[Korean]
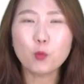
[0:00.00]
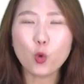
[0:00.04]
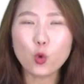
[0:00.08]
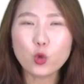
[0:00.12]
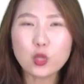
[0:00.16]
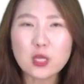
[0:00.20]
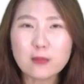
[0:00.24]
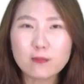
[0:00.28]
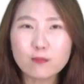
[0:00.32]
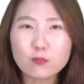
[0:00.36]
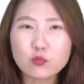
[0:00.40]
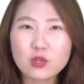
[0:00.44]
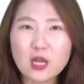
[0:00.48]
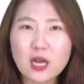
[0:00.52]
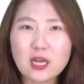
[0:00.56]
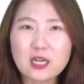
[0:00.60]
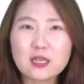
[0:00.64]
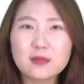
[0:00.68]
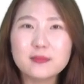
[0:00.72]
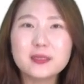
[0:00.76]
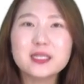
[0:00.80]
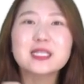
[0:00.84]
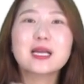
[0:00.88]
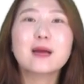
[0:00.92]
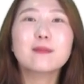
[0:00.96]
본인
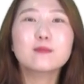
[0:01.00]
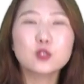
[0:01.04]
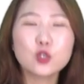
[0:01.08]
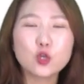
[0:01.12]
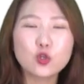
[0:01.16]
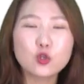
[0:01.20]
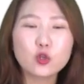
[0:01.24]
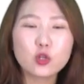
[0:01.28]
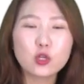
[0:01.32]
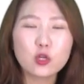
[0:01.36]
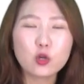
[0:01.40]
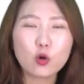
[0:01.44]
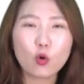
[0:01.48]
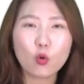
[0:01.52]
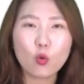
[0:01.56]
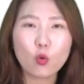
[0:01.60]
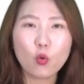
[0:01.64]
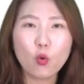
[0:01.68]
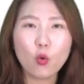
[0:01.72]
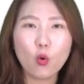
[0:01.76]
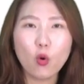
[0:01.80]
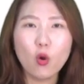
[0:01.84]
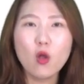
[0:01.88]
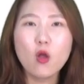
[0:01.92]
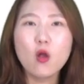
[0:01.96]
부담금이 3천 원인
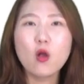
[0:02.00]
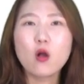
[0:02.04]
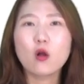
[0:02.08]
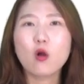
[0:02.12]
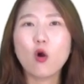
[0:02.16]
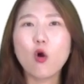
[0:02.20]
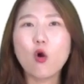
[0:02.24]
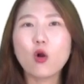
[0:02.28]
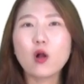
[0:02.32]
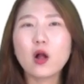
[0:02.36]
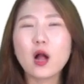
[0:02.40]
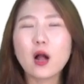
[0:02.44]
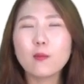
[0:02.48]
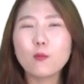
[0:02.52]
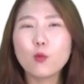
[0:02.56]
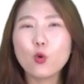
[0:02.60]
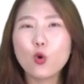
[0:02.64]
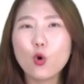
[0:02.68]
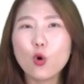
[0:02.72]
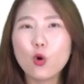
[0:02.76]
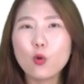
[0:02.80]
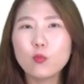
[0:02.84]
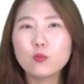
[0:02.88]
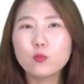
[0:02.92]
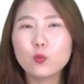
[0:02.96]
거고
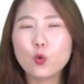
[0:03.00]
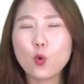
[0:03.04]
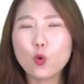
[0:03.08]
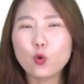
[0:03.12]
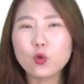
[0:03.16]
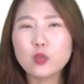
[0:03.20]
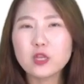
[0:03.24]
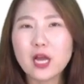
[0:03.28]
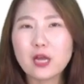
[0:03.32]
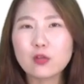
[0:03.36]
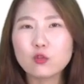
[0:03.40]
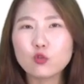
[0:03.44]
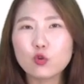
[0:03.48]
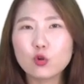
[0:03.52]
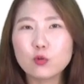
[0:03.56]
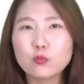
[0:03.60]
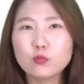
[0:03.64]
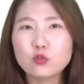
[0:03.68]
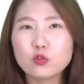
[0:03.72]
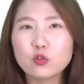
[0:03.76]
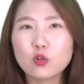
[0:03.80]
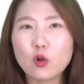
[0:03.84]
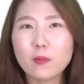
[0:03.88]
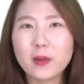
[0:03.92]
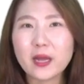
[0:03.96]

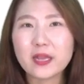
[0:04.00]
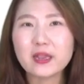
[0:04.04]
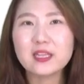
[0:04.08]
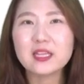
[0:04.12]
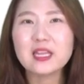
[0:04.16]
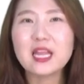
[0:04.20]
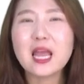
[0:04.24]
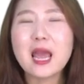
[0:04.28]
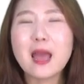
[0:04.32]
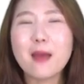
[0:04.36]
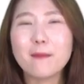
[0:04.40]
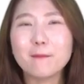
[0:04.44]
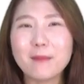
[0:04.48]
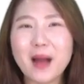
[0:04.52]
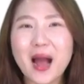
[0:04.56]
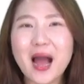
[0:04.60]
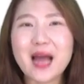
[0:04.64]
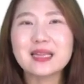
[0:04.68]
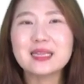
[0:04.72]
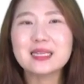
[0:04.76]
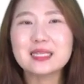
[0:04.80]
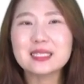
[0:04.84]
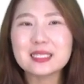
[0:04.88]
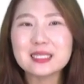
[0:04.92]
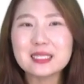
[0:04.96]
건강보험공단으로부터 받는 1
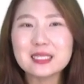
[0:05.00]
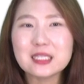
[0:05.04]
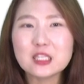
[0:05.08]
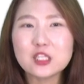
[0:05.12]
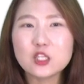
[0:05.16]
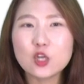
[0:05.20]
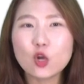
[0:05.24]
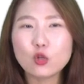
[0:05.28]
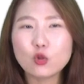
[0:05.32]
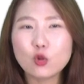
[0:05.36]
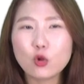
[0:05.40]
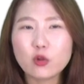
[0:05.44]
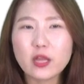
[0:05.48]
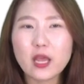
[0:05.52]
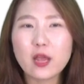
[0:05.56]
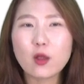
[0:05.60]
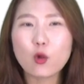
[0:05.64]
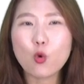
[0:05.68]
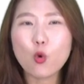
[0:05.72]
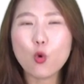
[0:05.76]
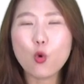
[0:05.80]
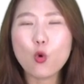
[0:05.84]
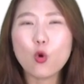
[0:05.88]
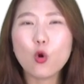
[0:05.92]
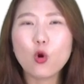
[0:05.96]
7천원의
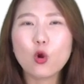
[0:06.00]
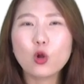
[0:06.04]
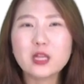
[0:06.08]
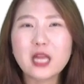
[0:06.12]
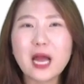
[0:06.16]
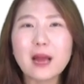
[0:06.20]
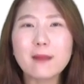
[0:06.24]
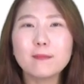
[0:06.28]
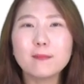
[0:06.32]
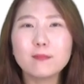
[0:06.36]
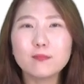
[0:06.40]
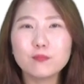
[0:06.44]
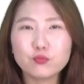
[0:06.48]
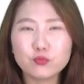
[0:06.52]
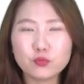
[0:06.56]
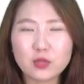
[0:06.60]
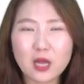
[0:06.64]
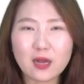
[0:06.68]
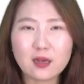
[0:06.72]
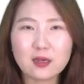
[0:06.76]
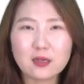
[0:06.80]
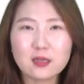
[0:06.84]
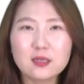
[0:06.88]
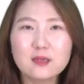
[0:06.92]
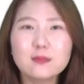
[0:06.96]
공단
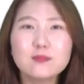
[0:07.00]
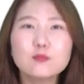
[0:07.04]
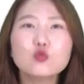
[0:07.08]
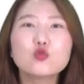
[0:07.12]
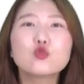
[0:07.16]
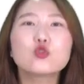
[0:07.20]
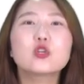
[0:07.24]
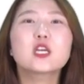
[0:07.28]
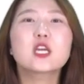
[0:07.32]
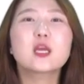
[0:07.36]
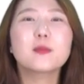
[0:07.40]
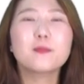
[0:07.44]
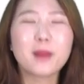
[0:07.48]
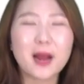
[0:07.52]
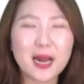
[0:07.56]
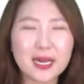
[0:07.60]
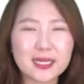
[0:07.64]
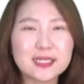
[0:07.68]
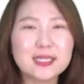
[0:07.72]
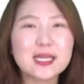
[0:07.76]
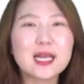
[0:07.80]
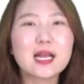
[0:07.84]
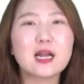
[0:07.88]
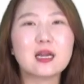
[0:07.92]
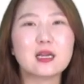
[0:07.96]
부담금 수익이
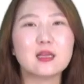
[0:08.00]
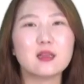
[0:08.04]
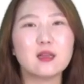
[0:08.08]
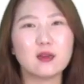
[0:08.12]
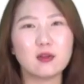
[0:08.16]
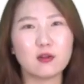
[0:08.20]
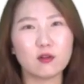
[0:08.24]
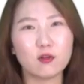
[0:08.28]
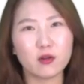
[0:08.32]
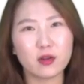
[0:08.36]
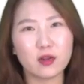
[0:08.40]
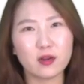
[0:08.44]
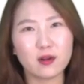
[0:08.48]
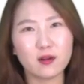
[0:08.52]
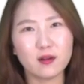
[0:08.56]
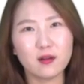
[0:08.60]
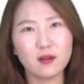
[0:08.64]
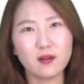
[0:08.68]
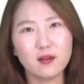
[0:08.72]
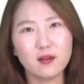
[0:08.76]
발생하게 되는 거예요.